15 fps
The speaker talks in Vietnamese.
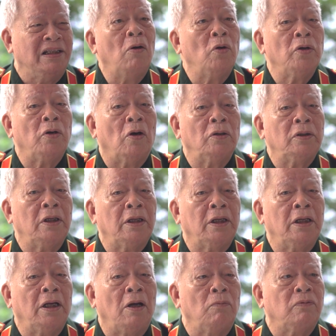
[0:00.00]
Hồi đó thì
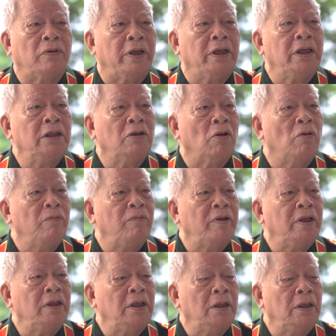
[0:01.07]
cái không khí đối
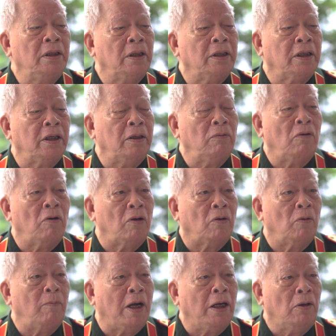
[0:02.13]
với ờ, lời kêu gọi
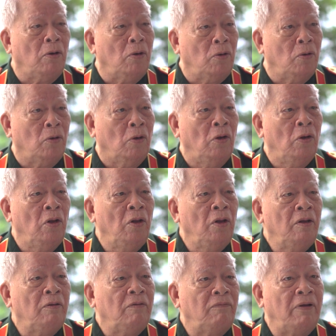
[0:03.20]
của Bác Hồ
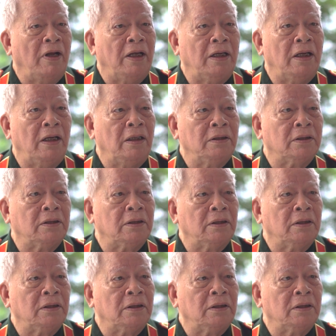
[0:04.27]
và